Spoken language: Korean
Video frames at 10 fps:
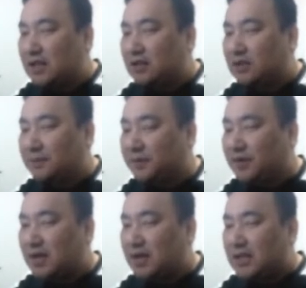정답은
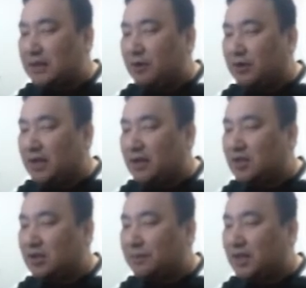2번이
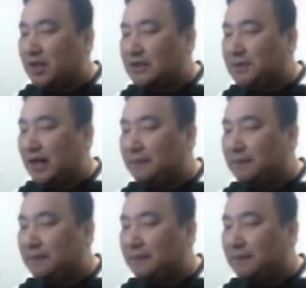정답이 되겠습니다.